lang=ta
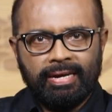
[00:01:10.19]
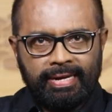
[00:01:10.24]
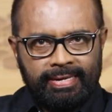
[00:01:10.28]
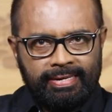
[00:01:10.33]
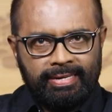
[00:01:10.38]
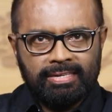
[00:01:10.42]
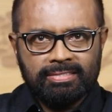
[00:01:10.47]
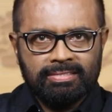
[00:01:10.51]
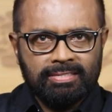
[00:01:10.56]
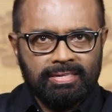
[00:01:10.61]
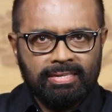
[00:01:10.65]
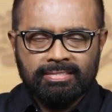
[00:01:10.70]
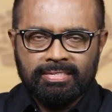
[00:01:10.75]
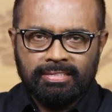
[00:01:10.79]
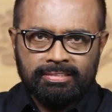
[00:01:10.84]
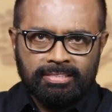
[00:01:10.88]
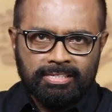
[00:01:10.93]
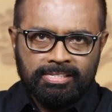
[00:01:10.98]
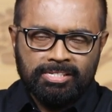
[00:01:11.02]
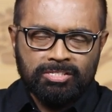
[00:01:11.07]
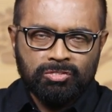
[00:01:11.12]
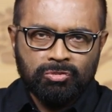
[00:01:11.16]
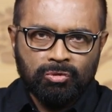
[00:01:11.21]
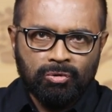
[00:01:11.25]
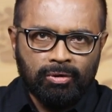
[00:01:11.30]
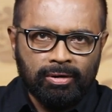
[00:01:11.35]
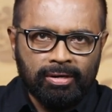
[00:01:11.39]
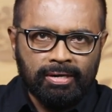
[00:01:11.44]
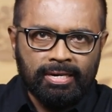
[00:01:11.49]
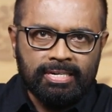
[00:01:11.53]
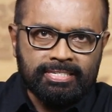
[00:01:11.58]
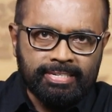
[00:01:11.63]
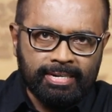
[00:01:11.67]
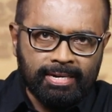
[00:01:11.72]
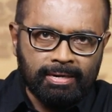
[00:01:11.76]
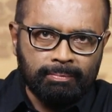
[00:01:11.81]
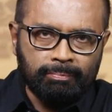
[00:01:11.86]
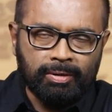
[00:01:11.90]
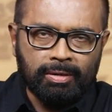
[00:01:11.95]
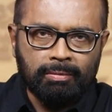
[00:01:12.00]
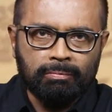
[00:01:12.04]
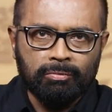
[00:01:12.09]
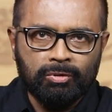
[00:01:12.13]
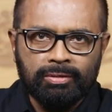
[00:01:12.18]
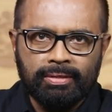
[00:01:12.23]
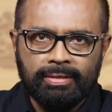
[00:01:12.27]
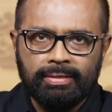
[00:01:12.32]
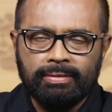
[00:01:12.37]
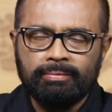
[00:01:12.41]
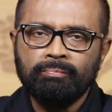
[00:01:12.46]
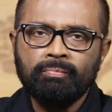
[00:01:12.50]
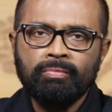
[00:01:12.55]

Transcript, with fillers: ஐடியாஸ் சில சஜஷன்ஸ் உங்களோட நான் ஷேர் பண்ணும்போது